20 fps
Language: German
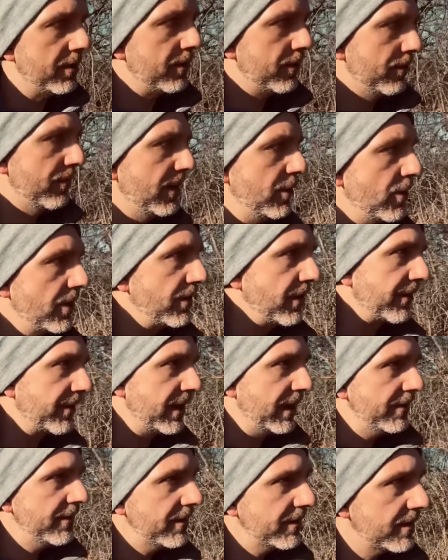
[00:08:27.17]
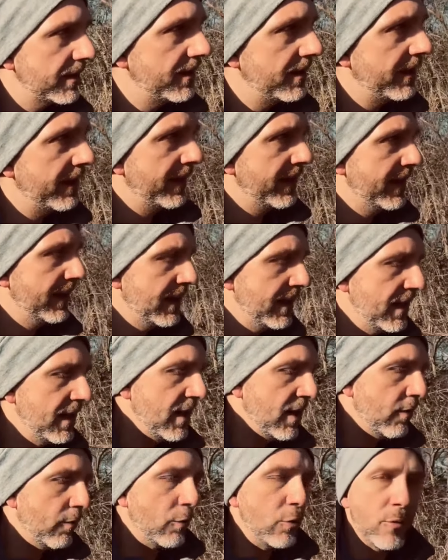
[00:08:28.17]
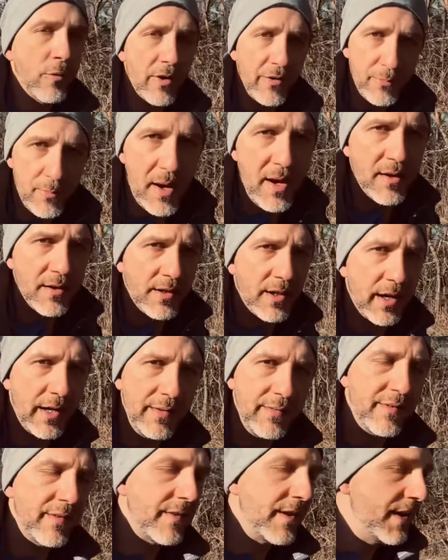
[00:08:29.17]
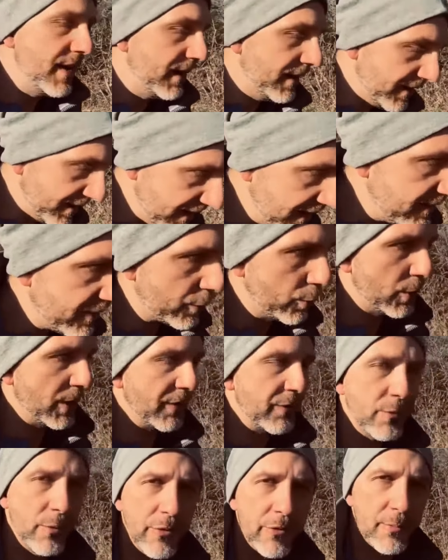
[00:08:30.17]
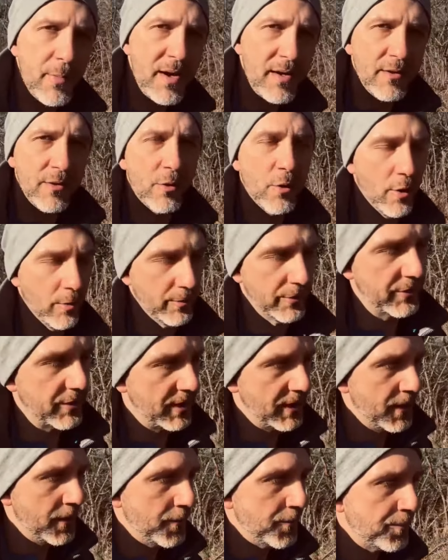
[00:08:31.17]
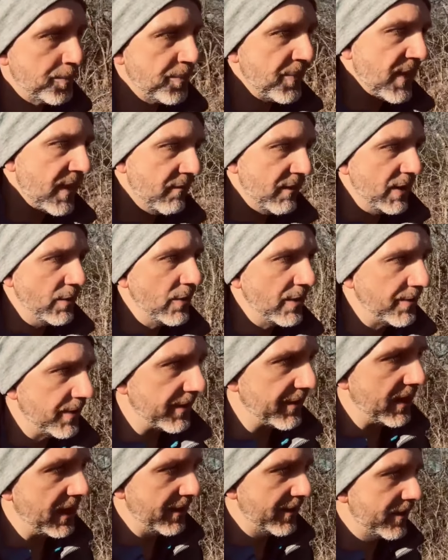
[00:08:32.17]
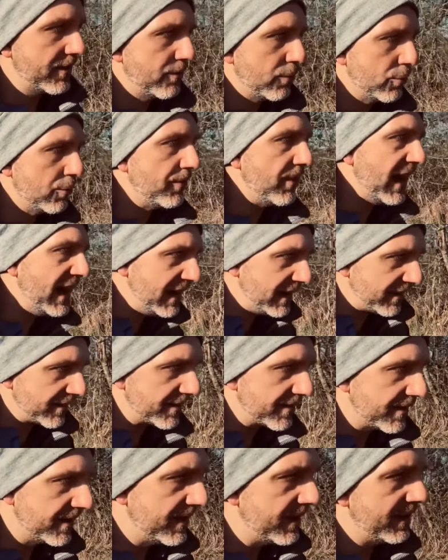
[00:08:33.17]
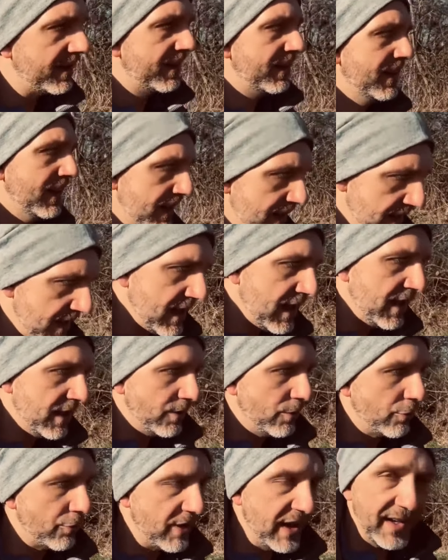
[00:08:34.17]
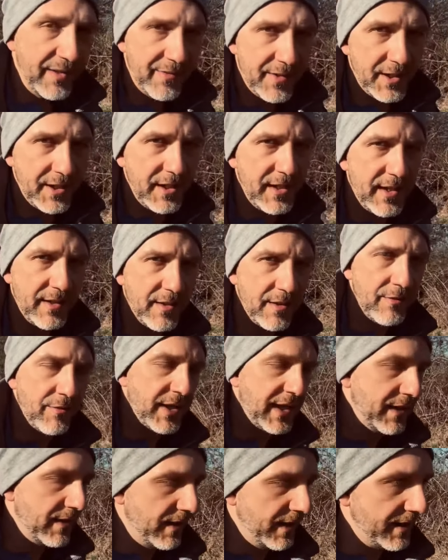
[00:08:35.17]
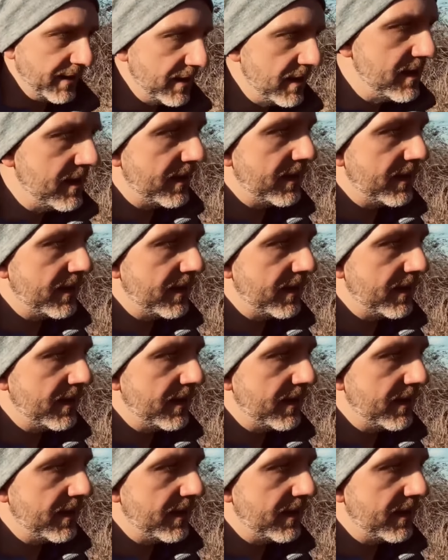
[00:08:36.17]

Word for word: Und wenn du etwas hast, wo du was machen kannst, sieh zu, dass du ins Machen kommst wenn du etwas hast, wo du weißt, du schlägst da den anderen Weg ein,